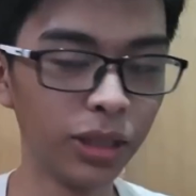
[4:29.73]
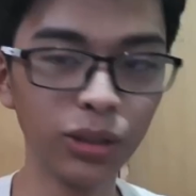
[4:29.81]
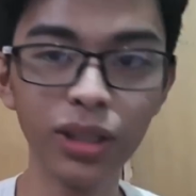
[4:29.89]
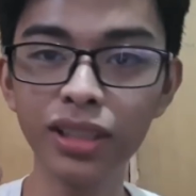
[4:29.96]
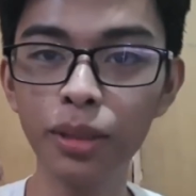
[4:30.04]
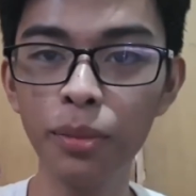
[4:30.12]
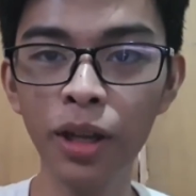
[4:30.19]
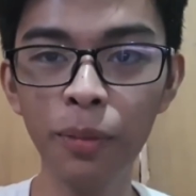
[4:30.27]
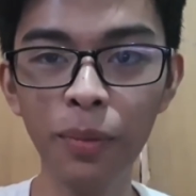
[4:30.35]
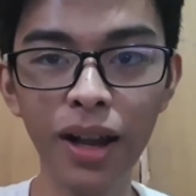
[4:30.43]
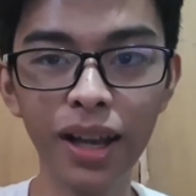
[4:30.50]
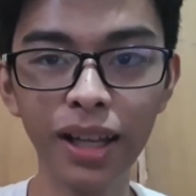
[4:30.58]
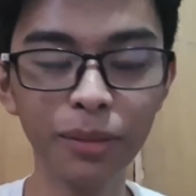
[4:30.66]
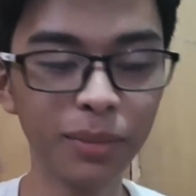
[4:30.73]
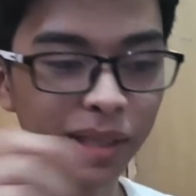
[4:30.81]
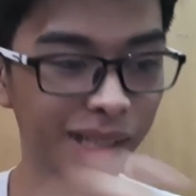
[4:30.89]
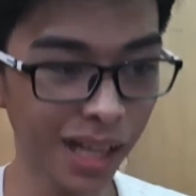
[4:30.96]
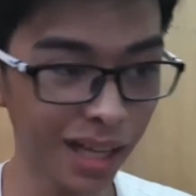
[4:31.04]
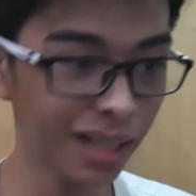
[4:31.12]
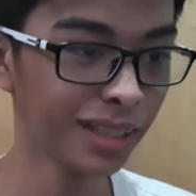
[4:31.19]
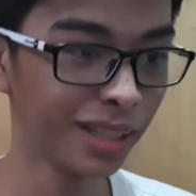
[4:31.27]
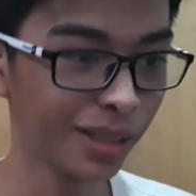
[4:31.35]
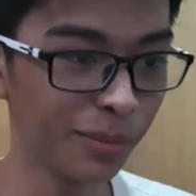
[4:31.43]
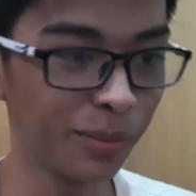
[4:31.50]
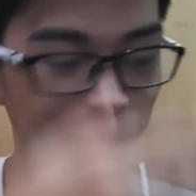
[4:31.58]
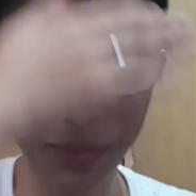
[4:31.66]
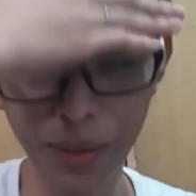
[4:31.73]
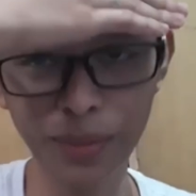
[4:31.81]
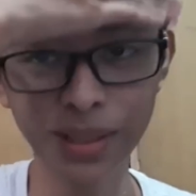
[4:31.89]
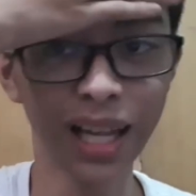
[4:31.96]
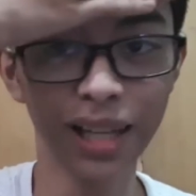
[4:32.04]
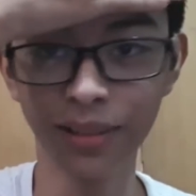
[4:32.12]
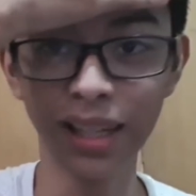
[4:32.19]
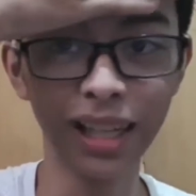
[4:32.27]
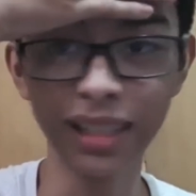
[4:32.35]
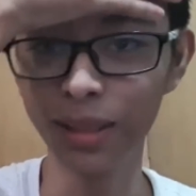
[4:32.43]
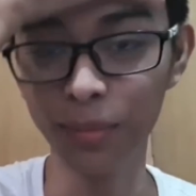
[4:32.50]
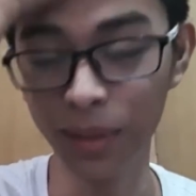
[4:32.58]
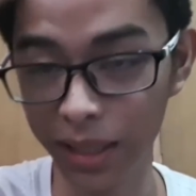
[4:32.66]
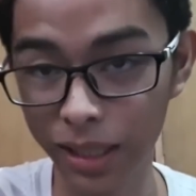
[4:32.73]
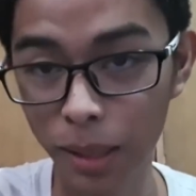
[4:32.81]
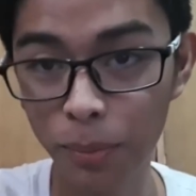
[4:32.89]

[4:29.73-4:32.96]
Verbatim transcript: Hindi ko nga pangalan, basta sasab- babasahin ko na kasi mahirap